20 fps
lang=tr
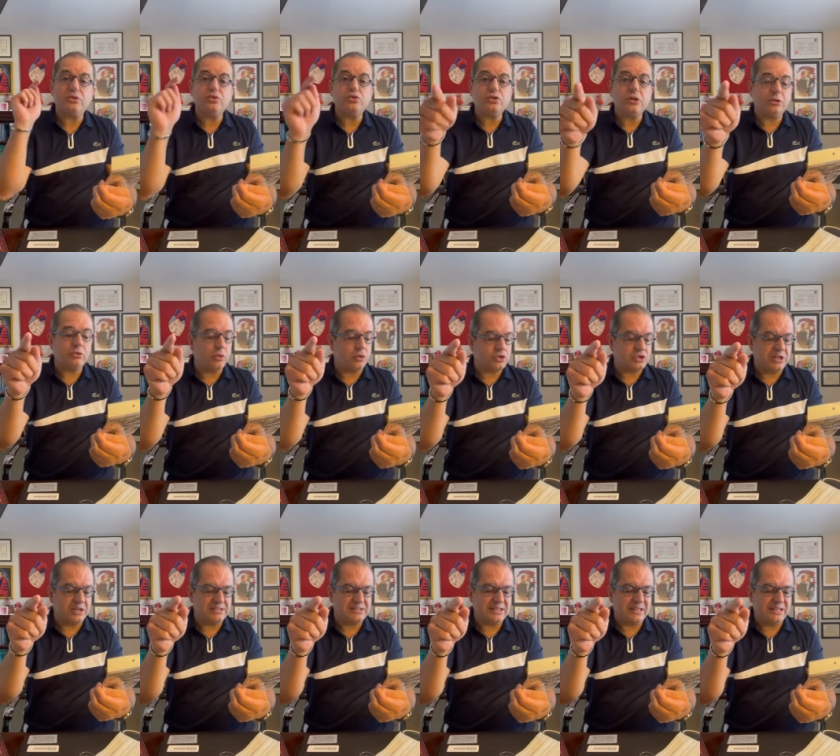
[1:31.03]

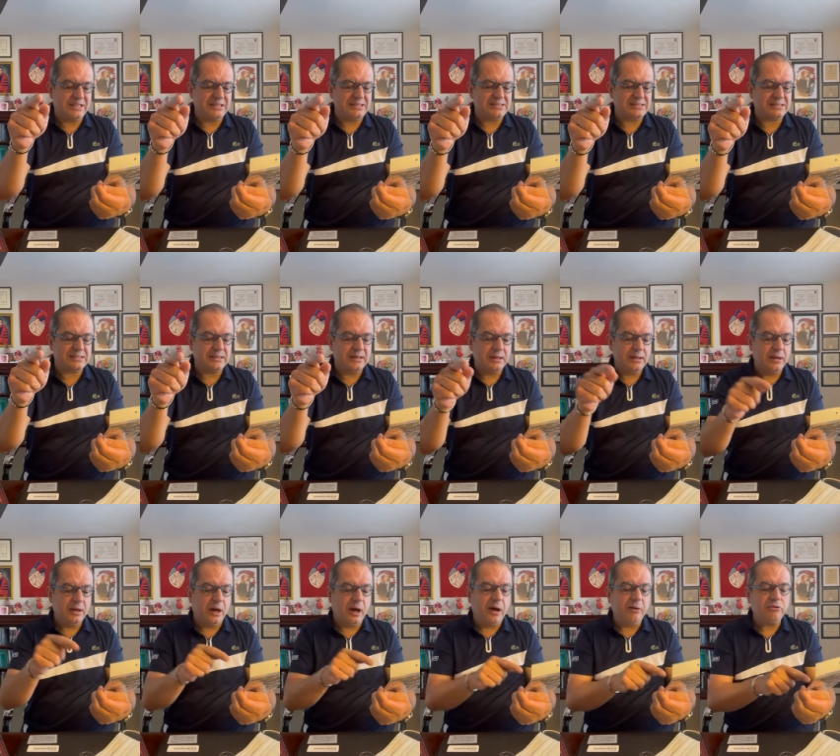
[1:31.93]
%98.
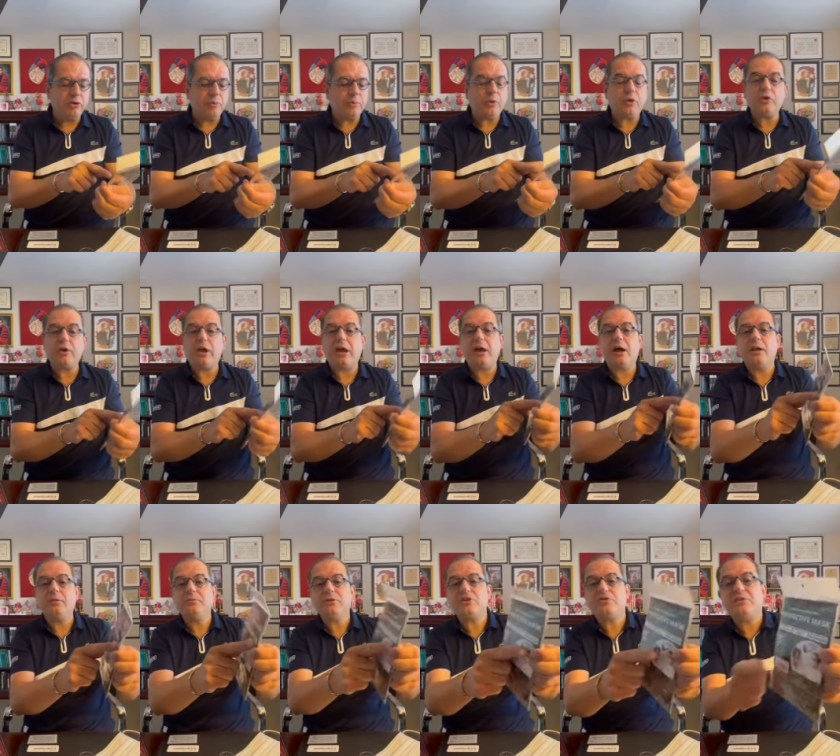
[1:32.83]
Avrupa onayı
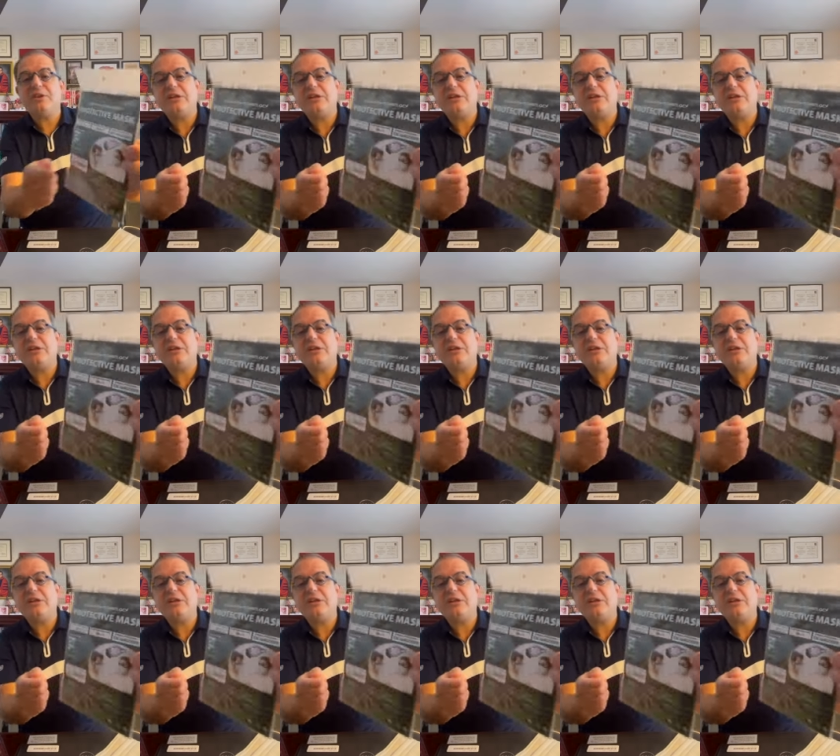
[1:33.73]
almış ve